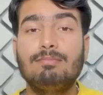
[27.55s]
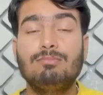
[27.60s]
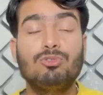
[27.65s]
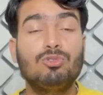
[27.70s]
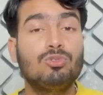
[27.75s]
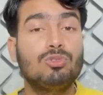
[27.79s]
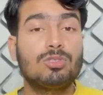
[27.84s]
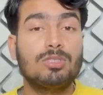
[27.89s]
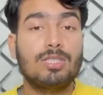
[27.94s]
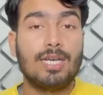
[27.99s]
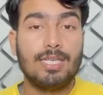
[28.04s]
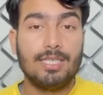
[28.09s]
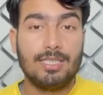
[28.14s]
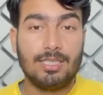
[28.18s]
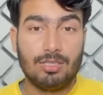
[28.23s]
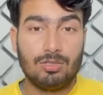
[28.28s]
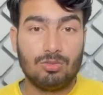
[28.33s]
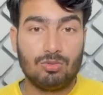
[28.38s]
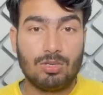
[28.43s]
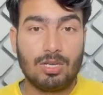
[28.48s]
मून साइन
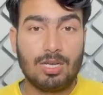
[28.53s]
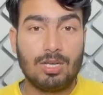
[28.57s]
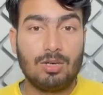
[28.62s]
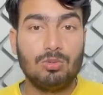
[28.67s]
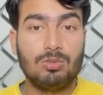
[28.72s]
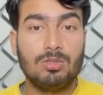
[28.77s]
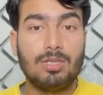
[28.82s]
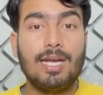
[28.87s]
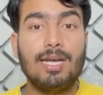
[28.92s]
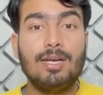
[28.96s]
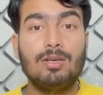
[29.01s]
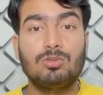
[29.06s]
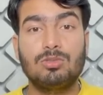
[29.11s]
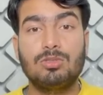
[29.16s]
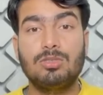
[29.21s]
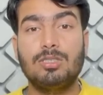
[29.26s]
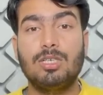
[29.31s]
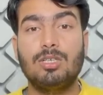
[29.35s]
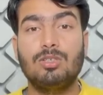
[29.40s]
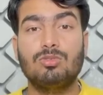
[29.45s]
के अनुसार होता है
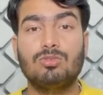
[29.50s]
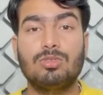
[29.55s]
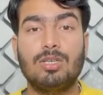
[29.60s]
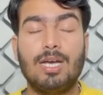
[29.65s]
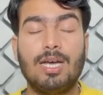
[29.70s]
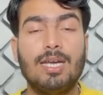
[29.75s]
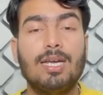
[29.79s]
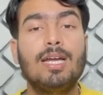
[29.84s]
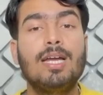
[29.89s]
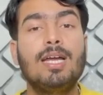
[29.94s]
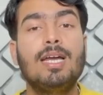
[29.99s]
उसी के अनुसार